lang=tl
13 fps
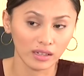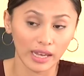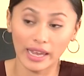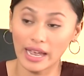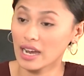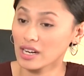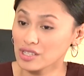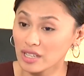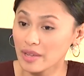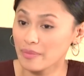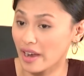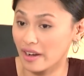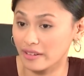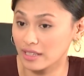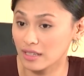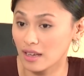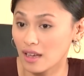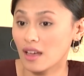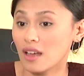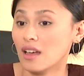Na I actually married
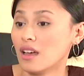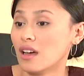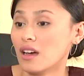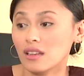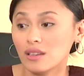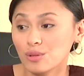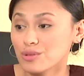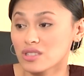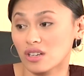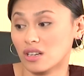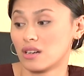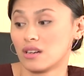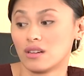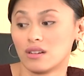a loser.